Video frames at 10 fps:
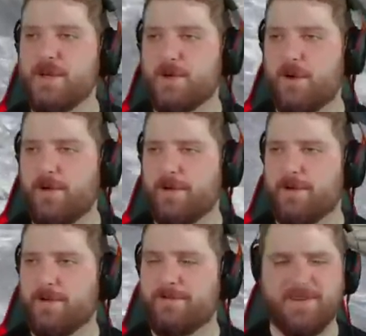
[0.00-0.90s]
hier können.
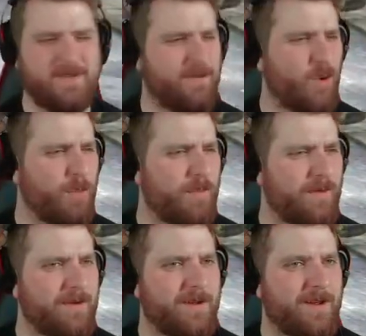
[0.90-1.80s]
Was? Warum?
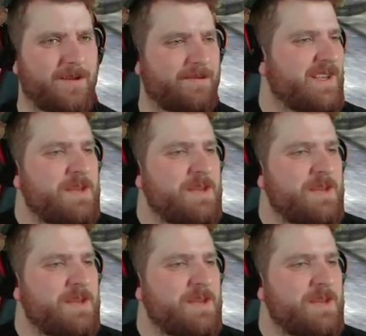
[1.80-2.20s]
Wir